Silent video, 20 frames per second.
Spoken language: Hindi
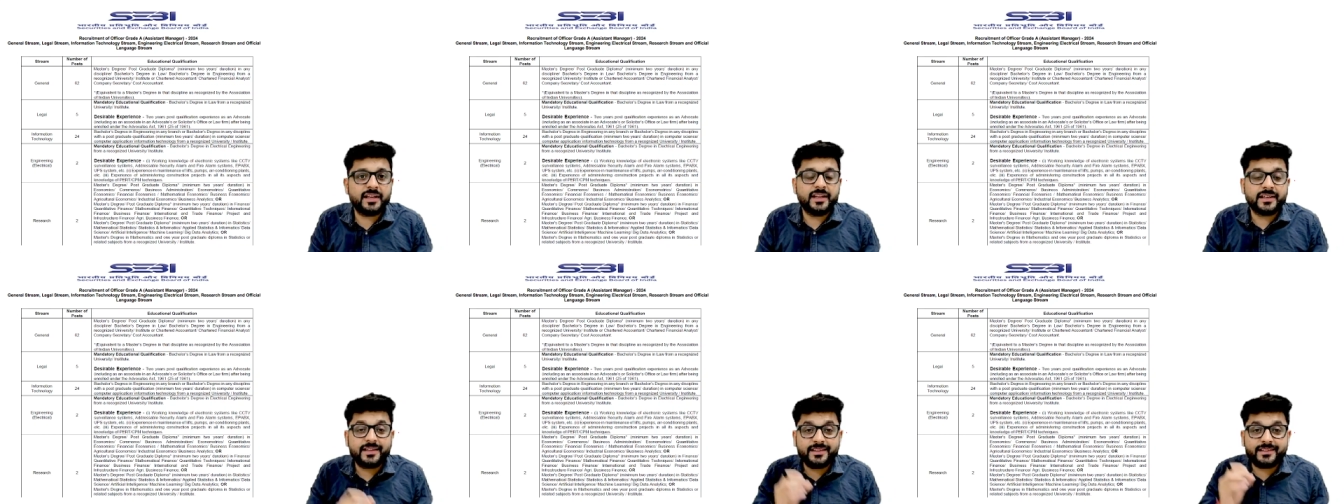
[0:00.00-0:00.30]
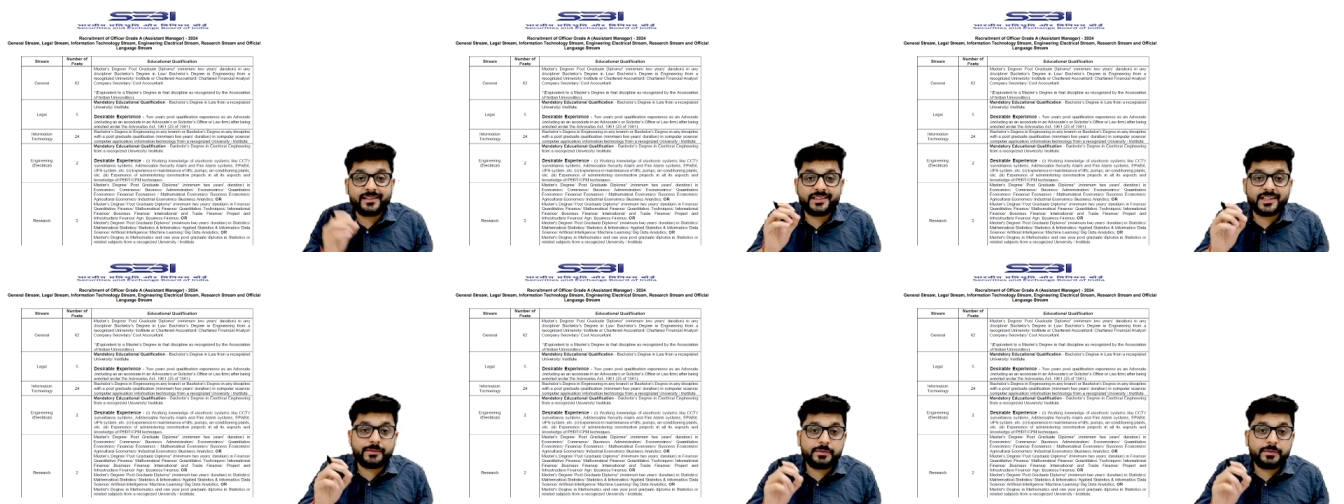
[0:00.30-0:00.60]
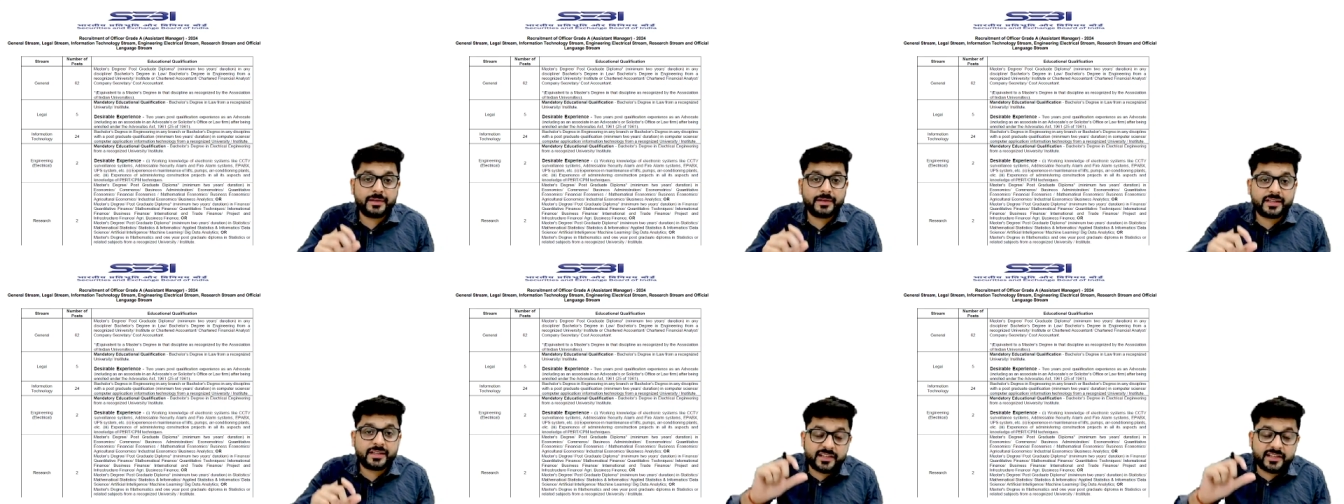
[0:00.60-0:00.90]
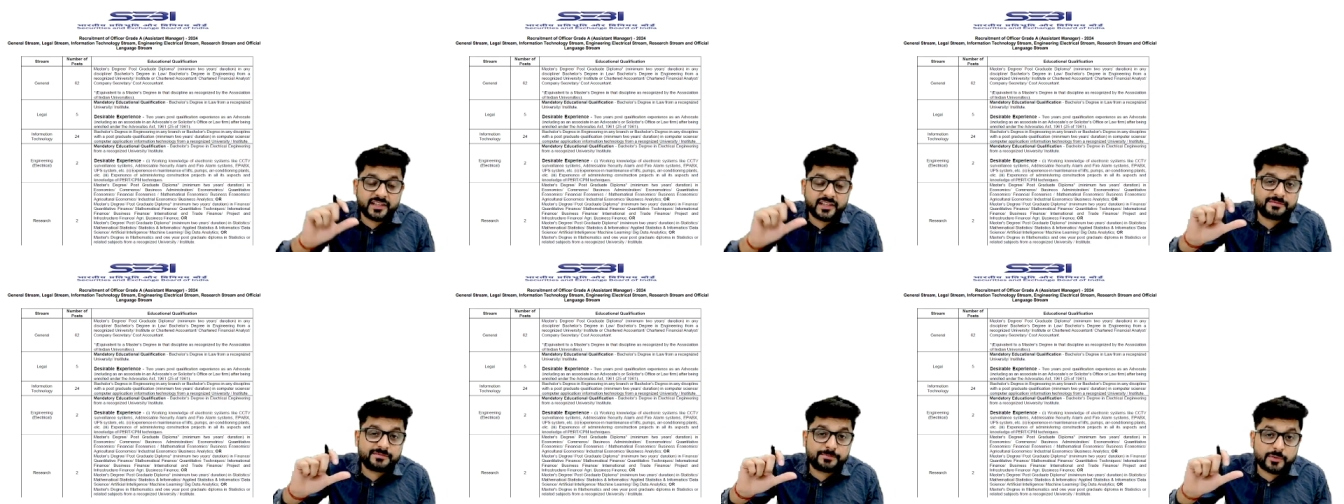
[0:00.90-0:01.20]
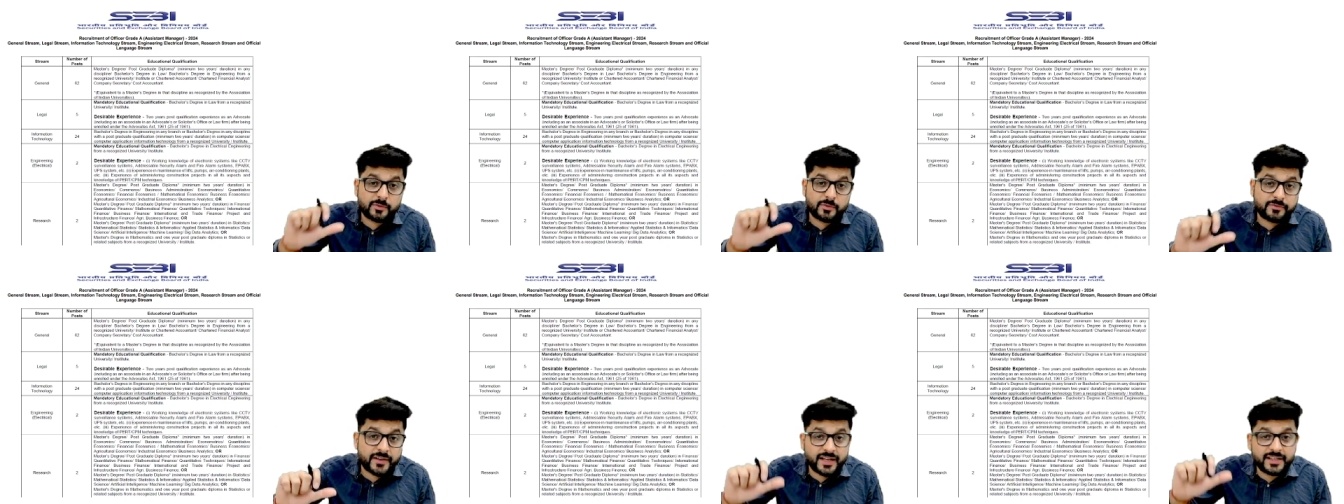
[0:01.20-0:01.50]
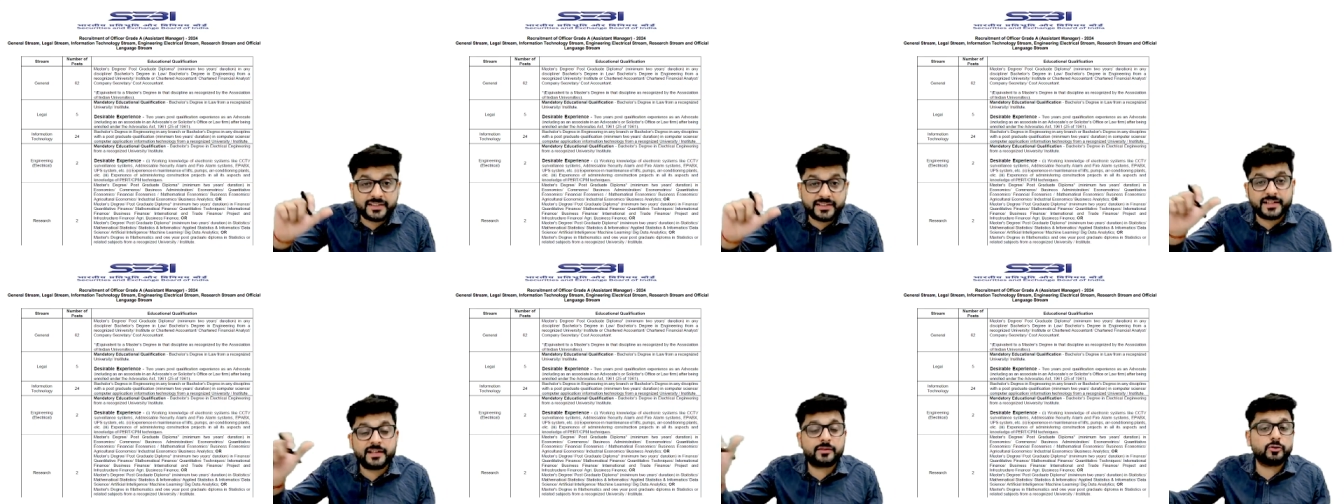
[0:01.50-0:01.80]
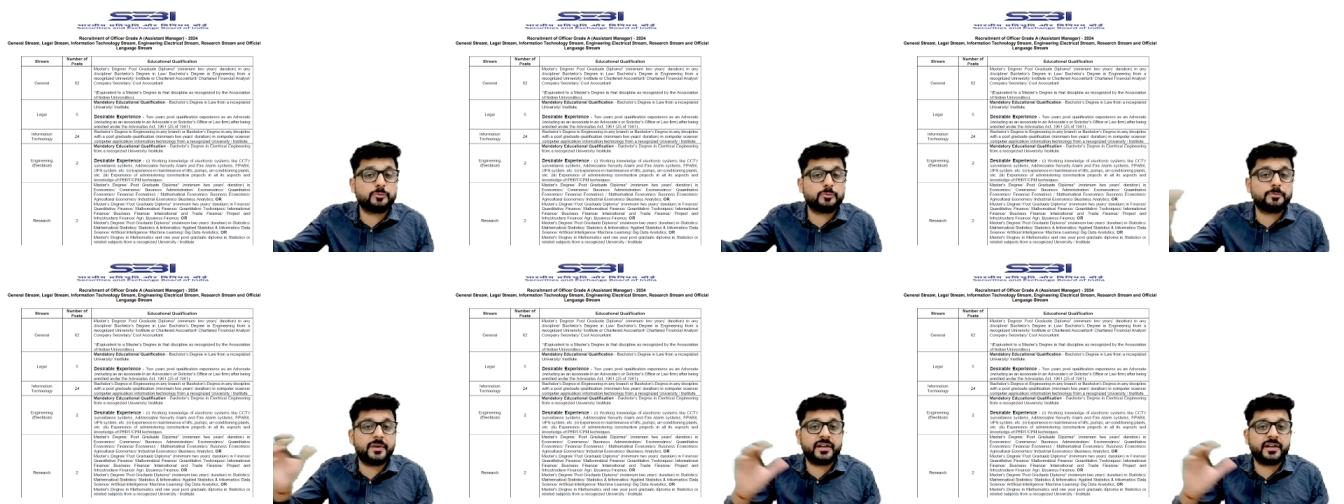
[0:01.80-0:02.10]
कि सेबी में किस प्रोफाइल की
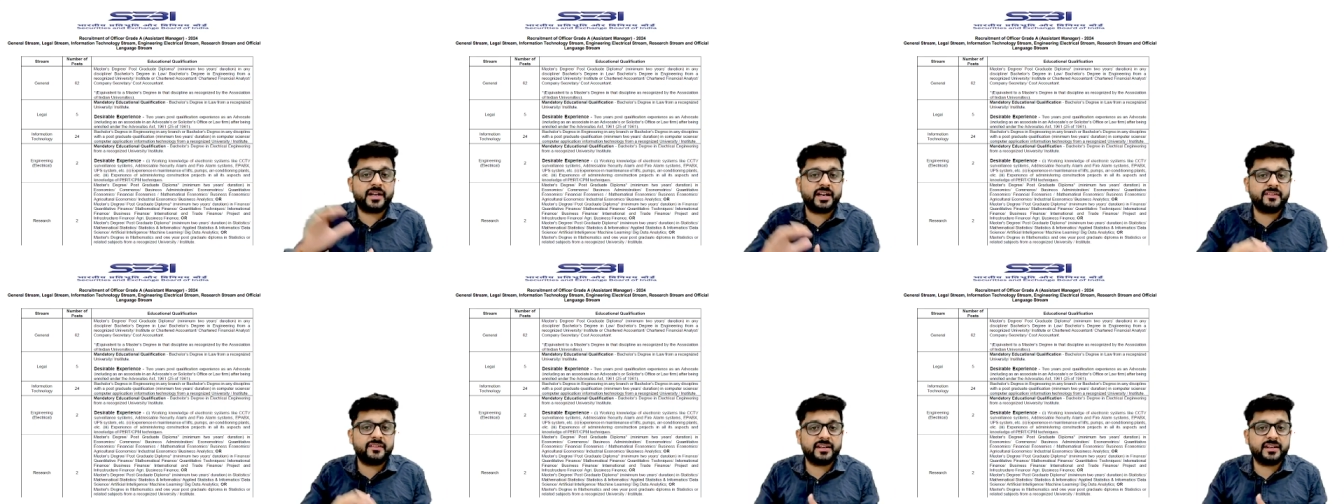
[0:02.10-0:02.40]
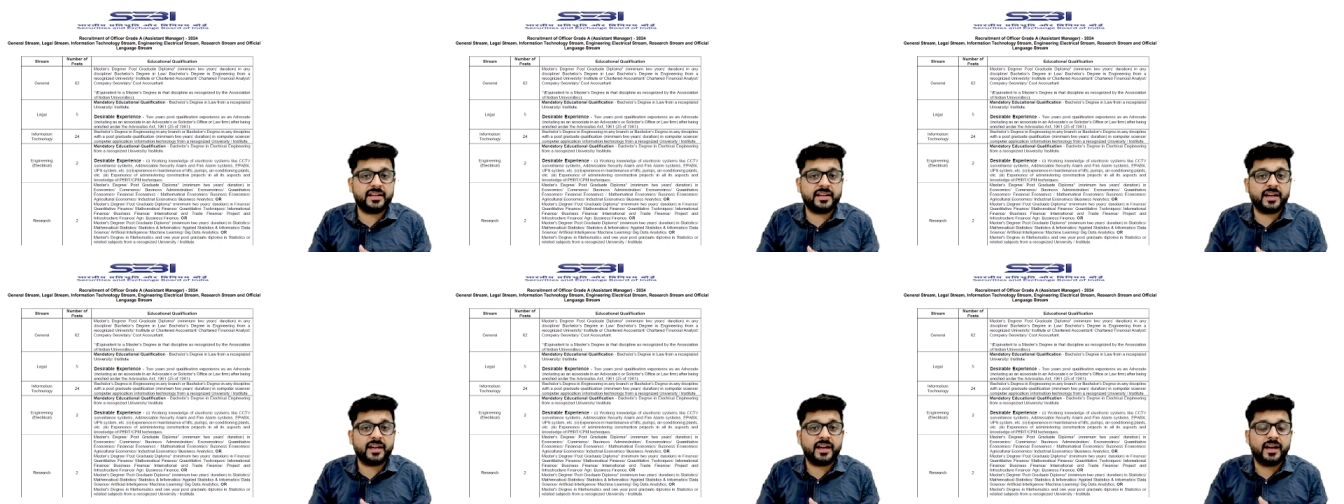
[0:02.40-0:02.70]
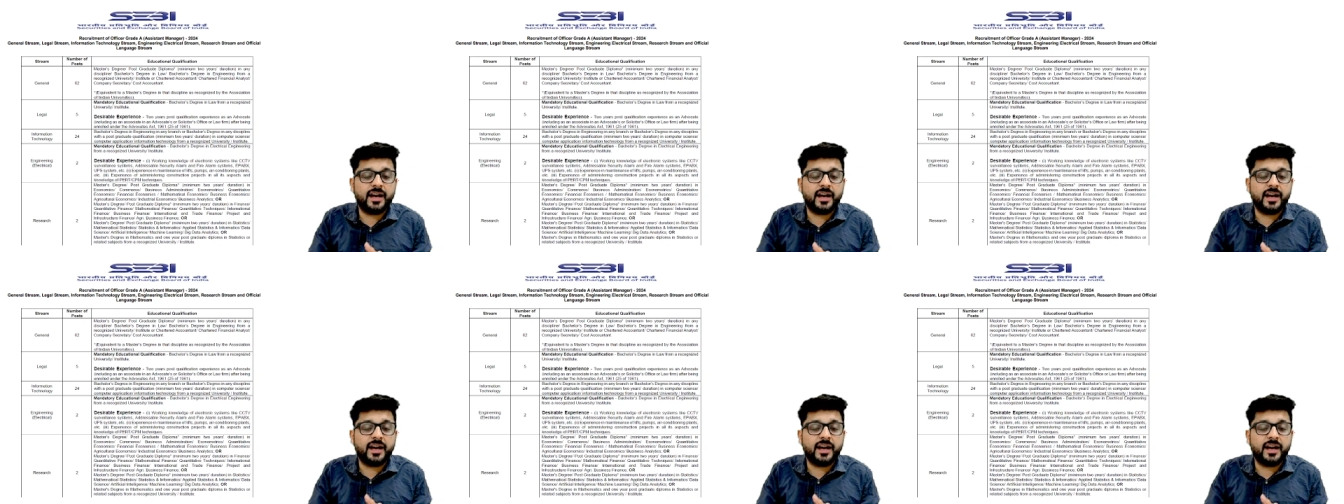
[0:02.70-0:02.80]
रिक्रूटमेंट आने वाली है